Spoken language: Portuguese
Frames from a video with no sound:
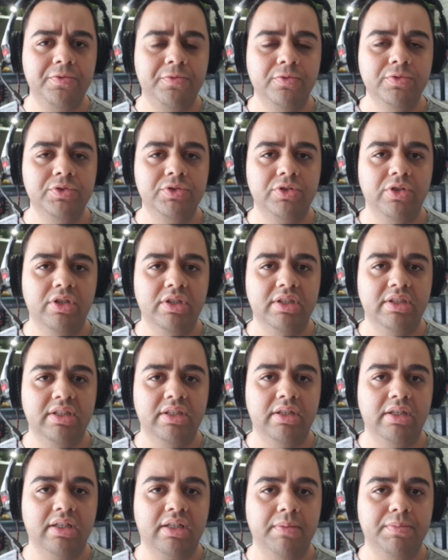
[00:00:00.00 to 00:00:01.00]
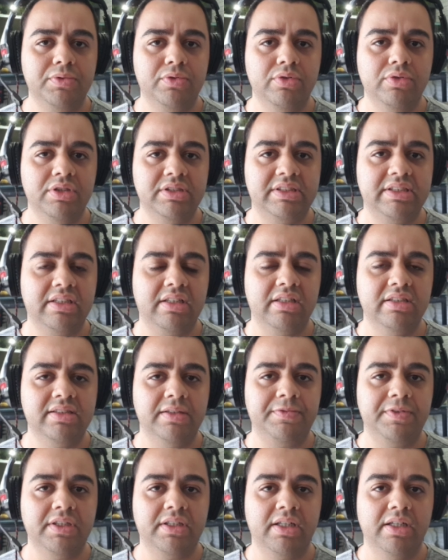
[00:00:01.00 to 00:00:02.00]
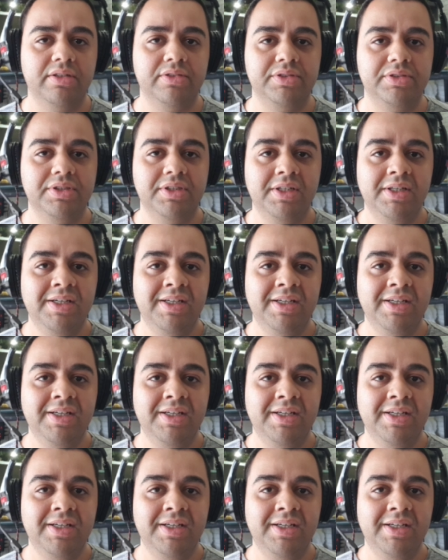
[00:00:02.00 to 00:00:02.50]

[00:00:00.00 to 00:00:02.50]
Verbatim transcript: funciona né, a captura de ciclídeos africanos.